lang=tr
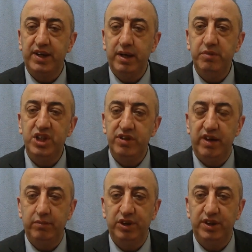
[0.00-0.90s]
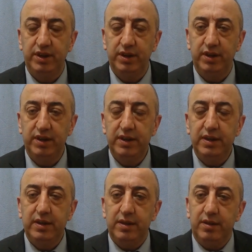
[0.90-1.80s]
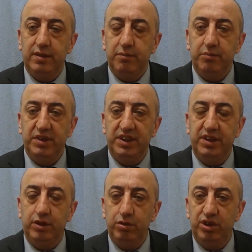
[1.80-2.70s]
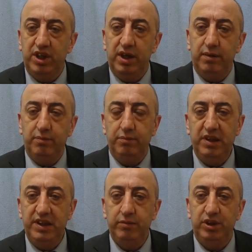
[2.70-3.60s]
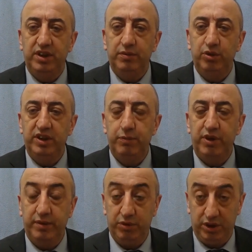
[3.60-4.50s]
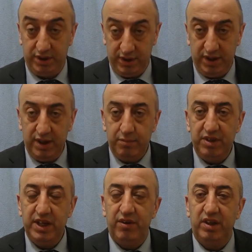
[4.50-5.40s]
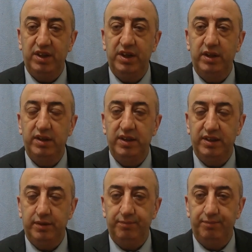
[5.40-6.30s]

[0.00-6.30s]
bir tane mitçi varmış dedi. Bizi dedi Türkiye'ye bildirmiş dedi. Bunu rapor etmiş dedi. Beni havaalanına aldılar dedi.